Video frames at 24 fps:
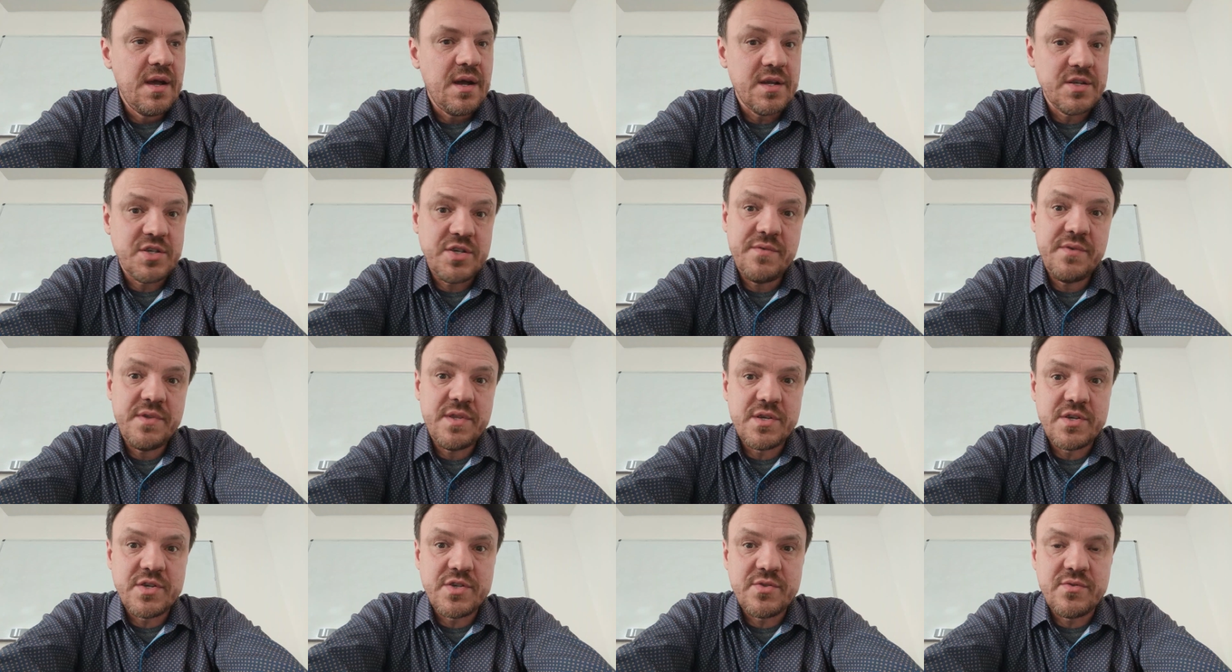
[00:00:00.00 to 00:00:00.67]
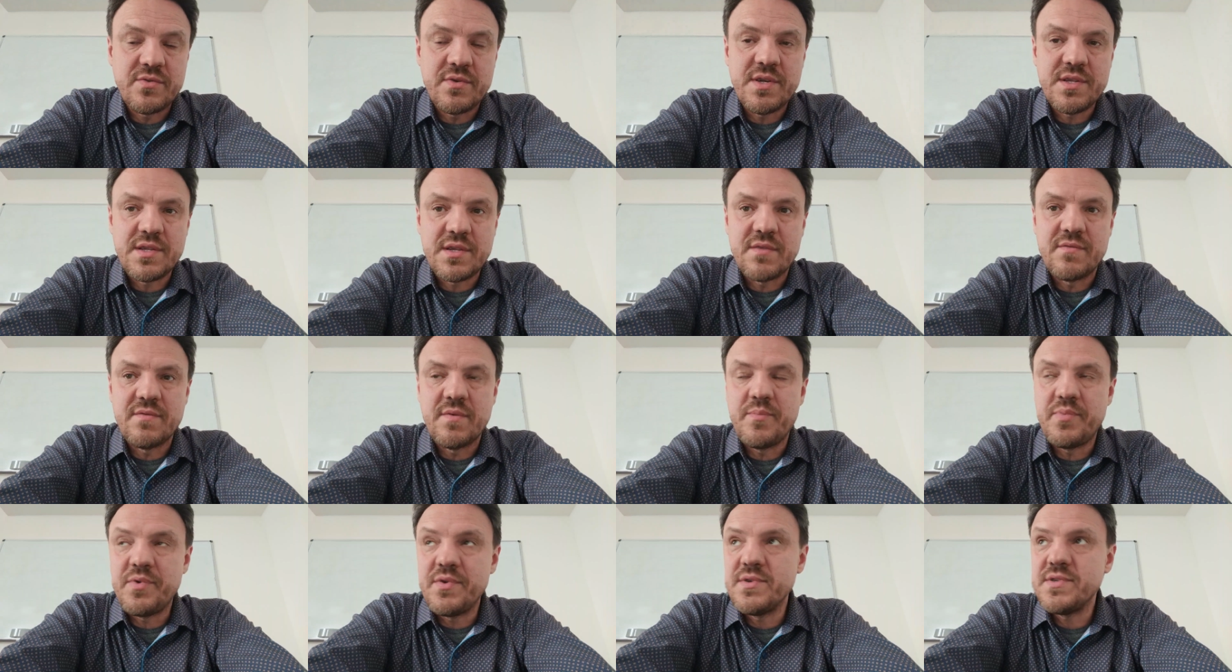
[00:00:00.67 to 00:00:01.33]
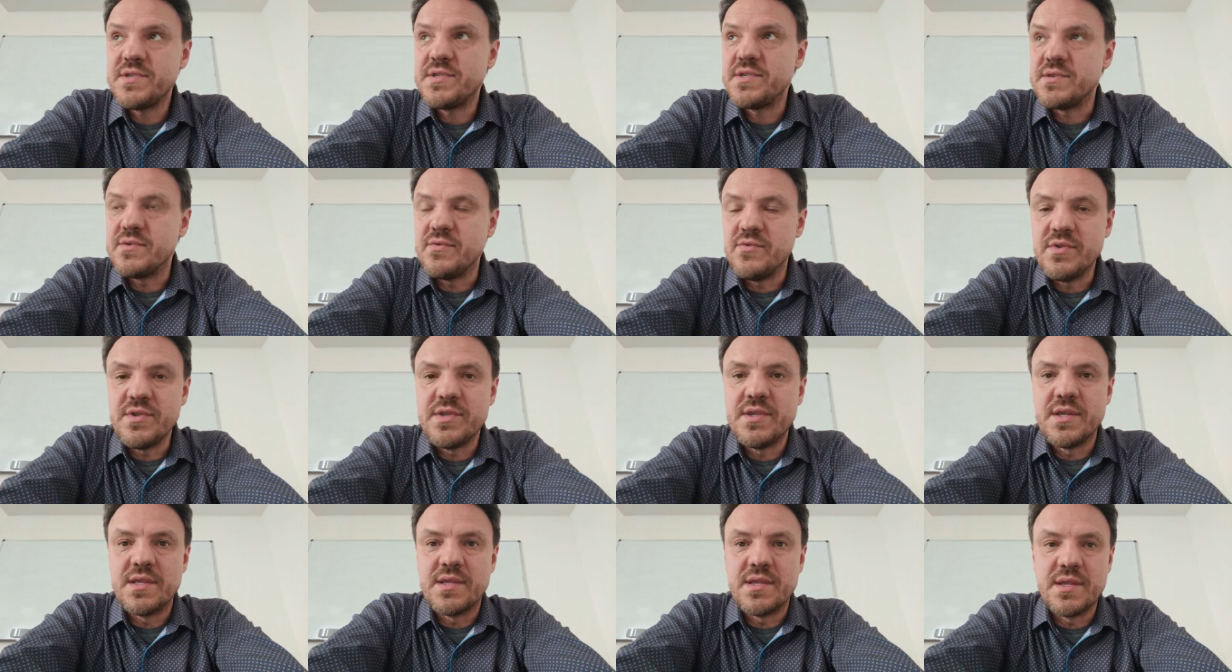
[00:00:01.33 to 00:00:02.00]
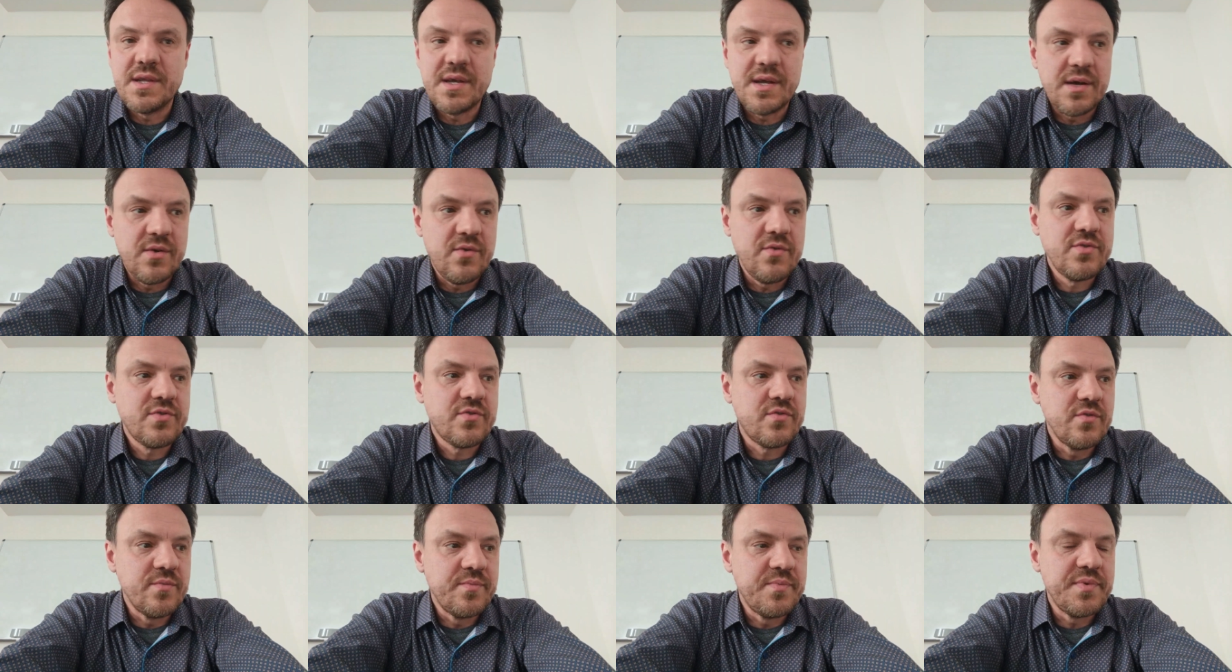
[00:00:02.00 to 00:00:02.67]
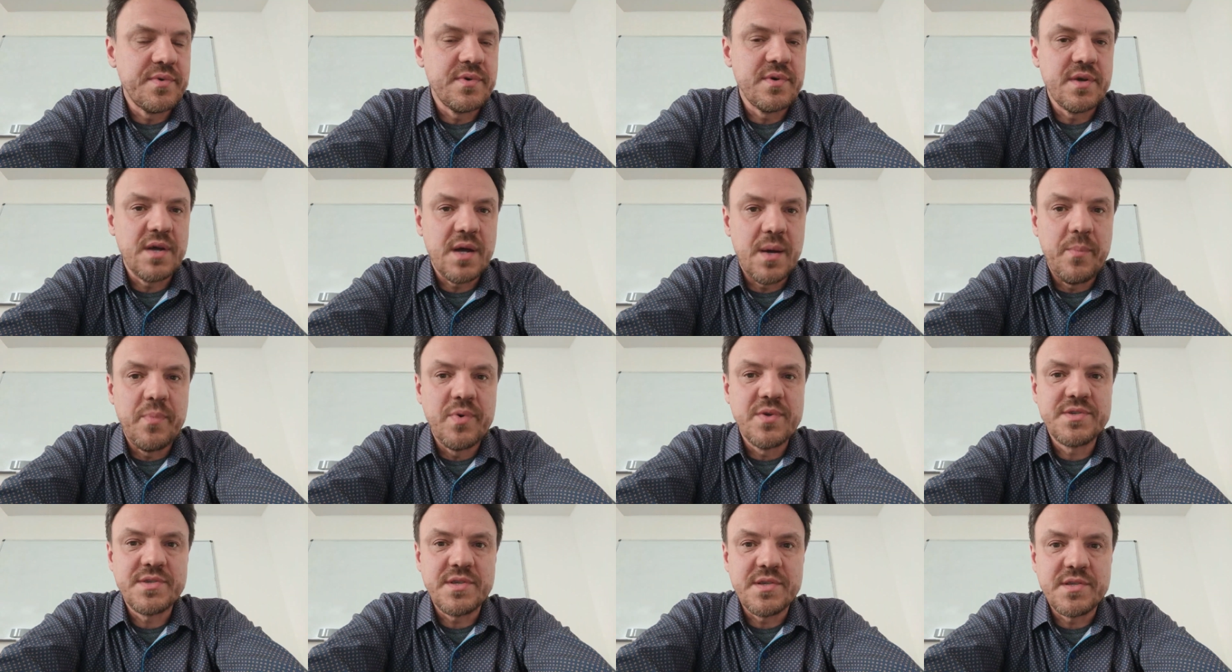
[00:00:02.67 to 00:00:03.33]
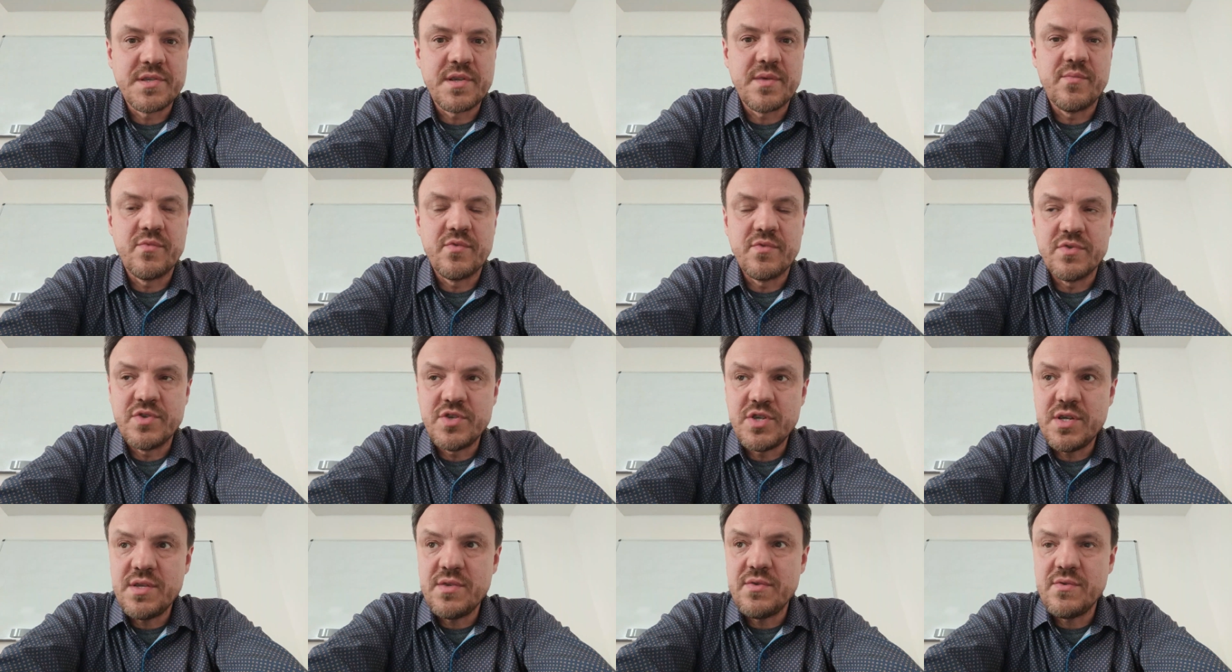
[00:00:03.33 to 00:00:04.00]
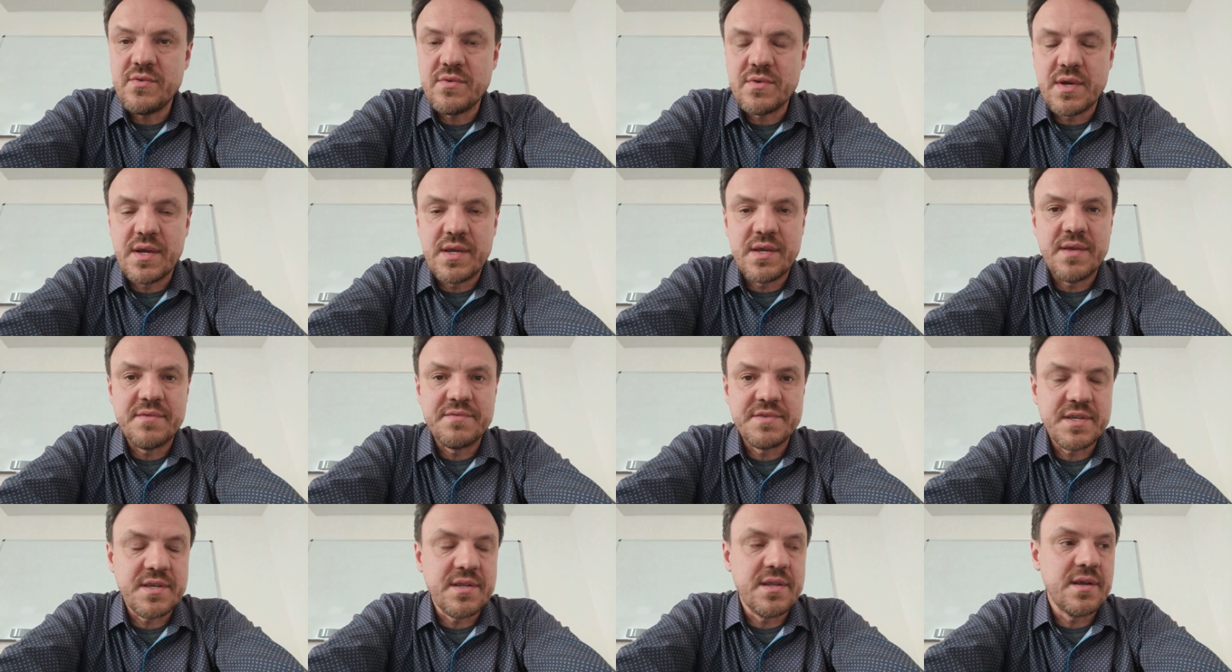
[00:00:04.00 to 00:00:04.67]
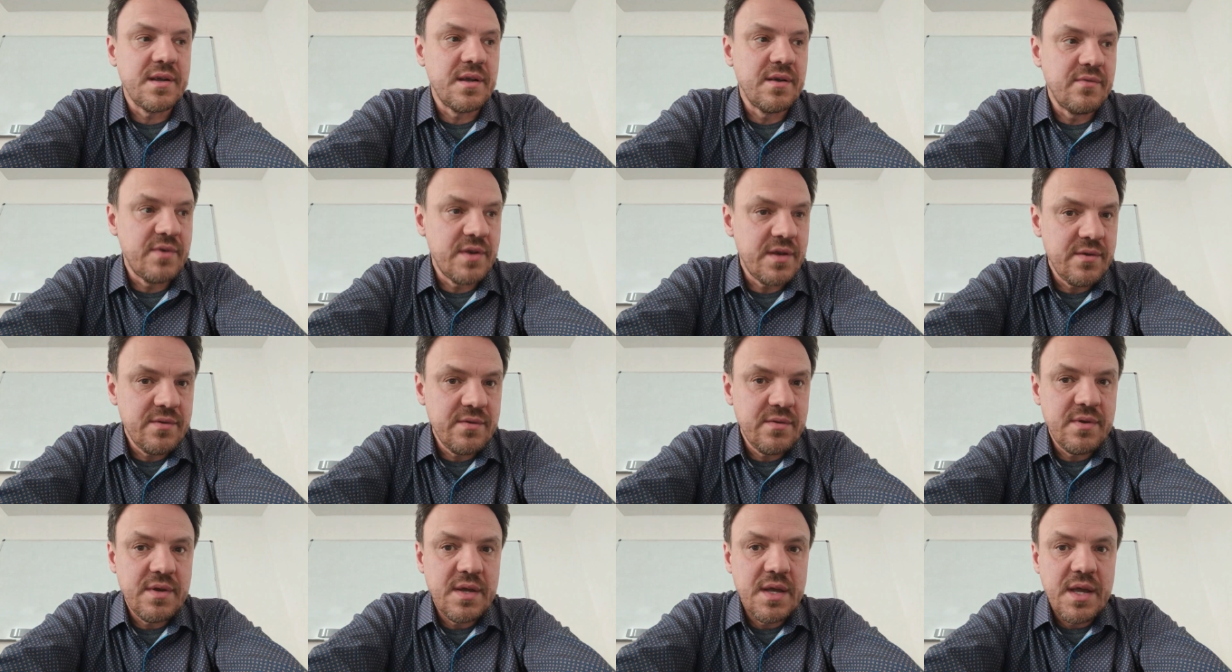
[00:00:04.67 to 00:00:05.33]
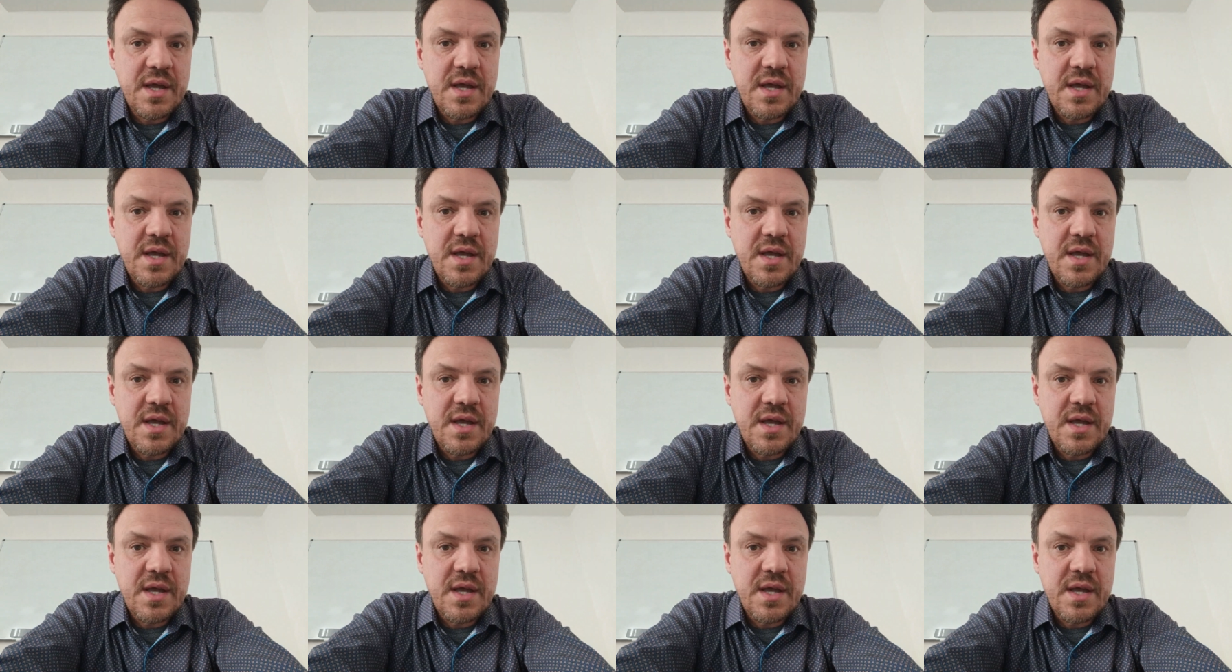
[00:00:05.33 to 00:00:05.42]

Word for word: Очевидно, что этот вопрос отдан на откуп э, апостольскому учению, как я всегда говорил,